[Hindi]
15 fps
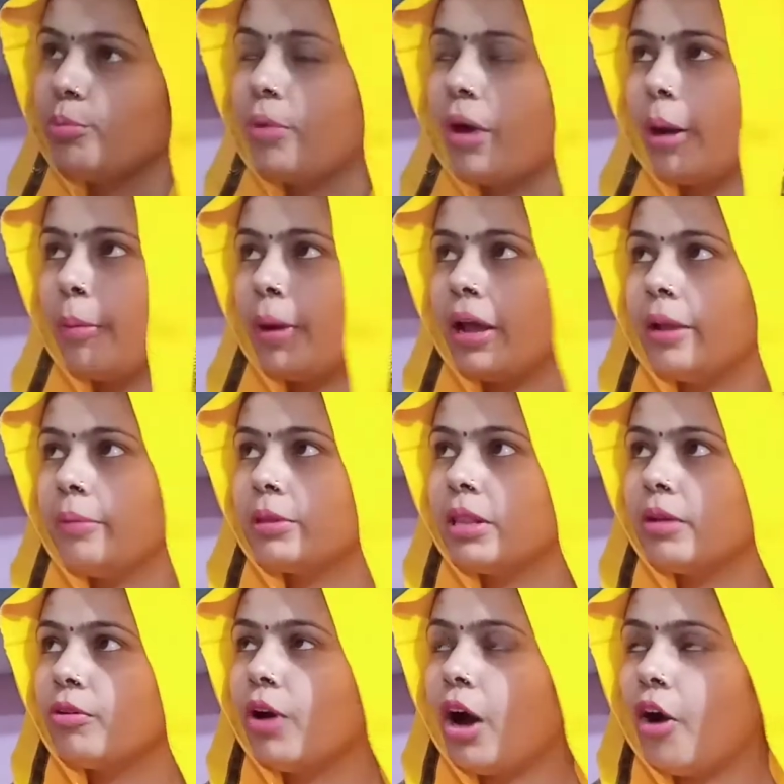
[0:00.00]
हमारे
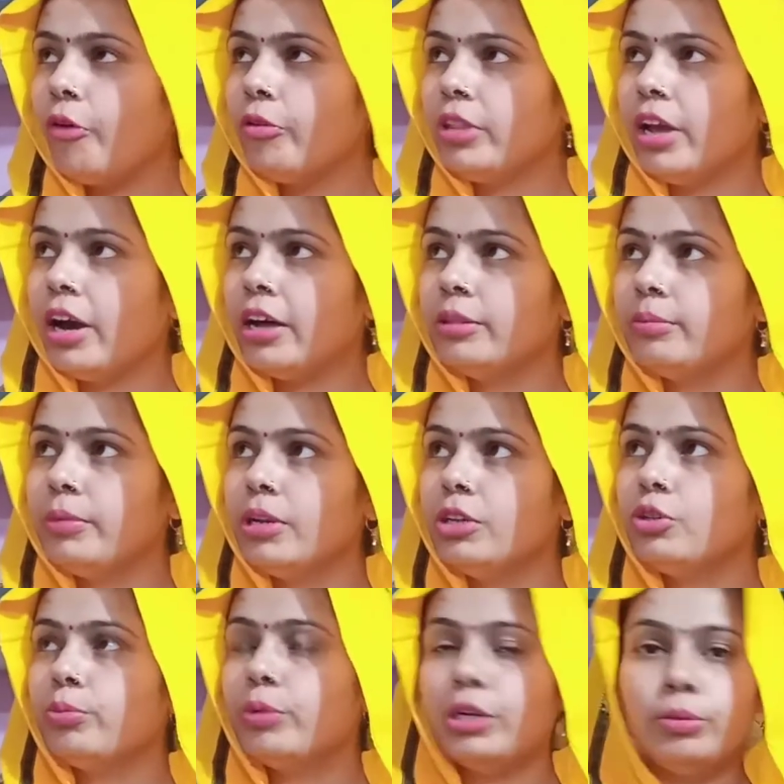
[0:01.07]
मतलब गांव देहात में ना
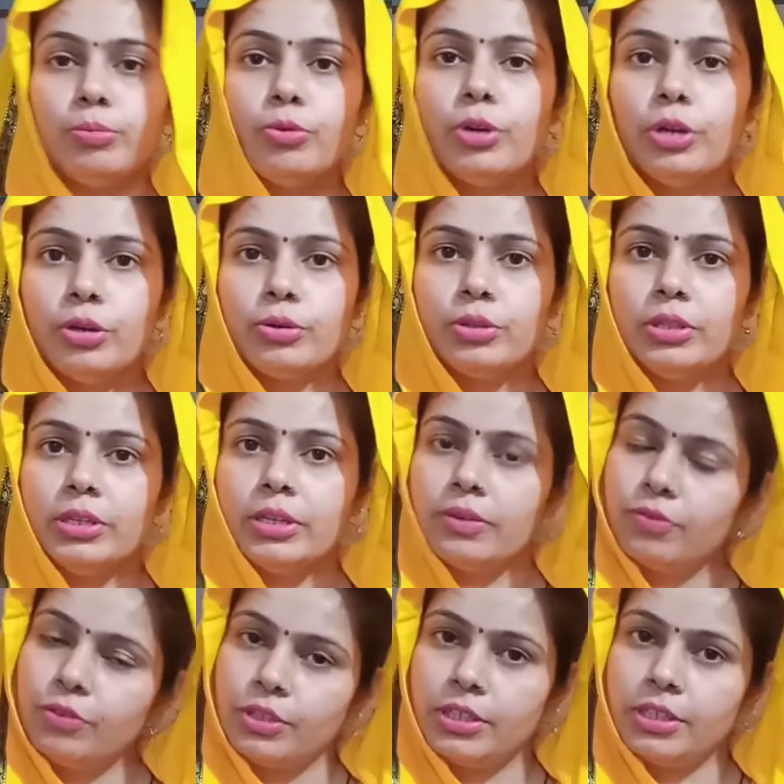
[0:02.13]
जो बड़ी बूढ़ी होती है
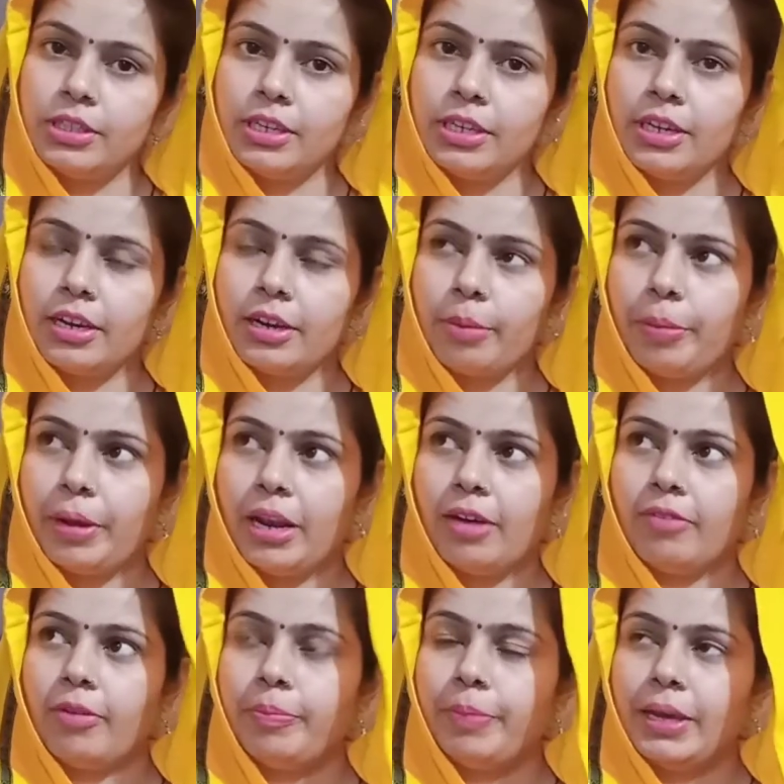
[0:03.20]
वो इसी तरीके का
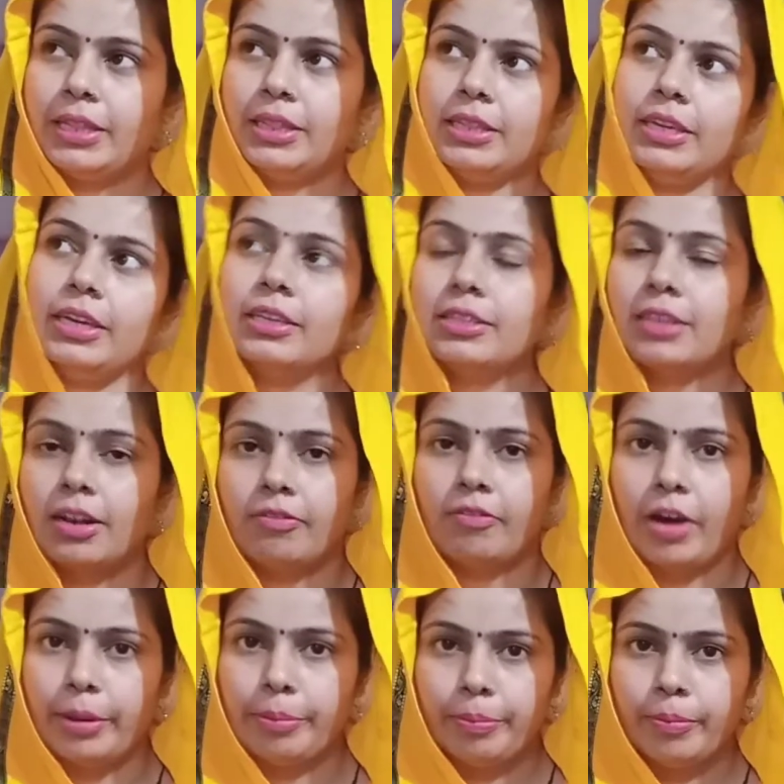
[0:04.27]
पहनावा पहनती है
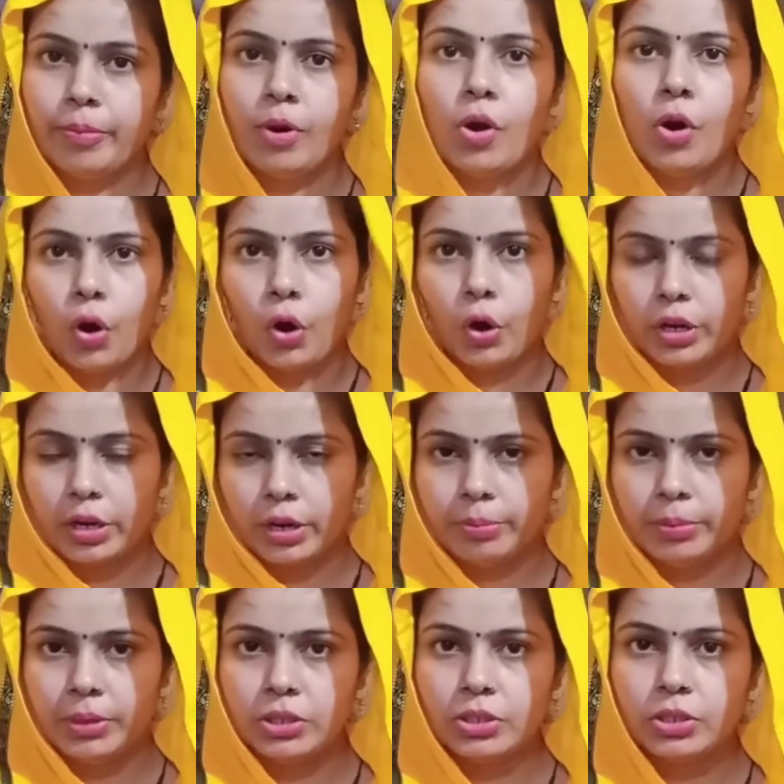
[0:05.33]
सलवार और
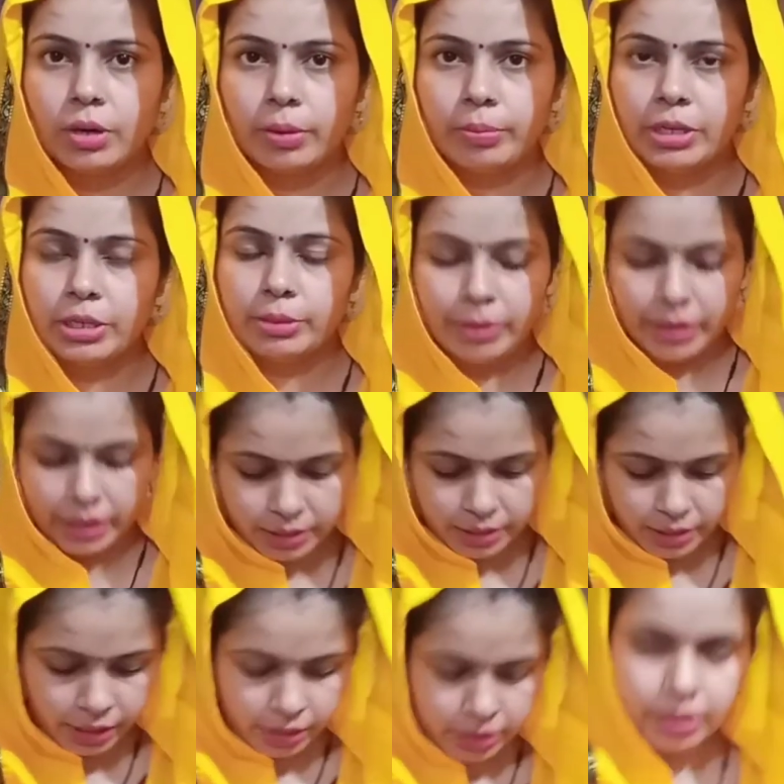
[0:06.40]
कमीज कमीज भी ऐसी
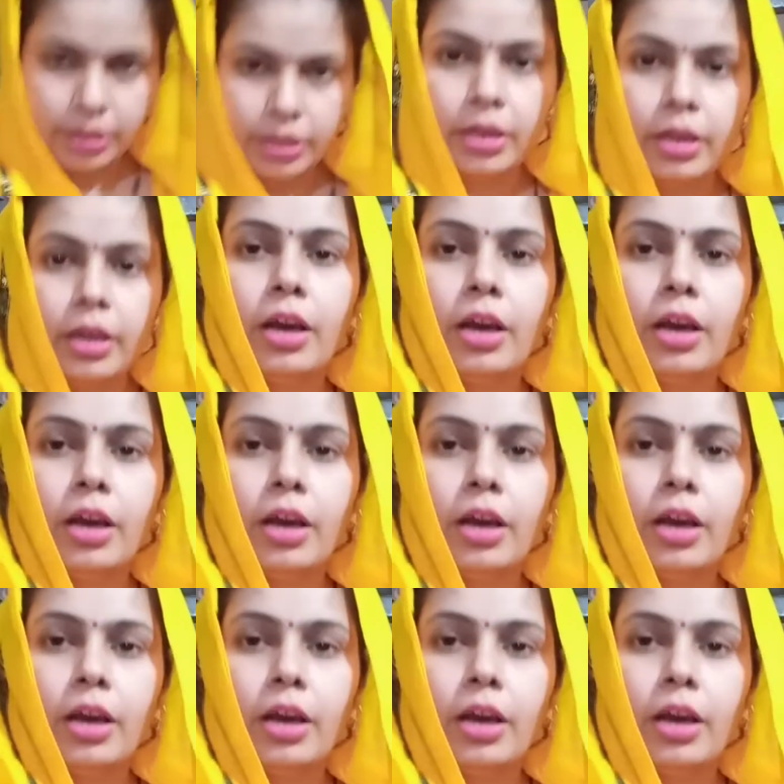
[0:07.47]
नहीं इतनी